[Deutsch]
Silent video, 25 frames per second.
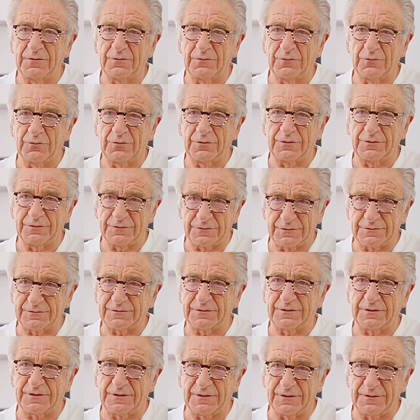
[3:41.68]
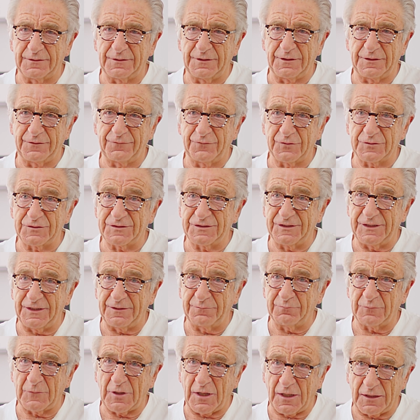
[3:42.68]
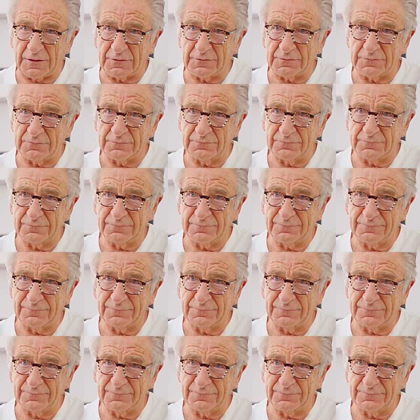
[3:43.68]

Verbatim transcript: und äh, ich würde sie jedem raten.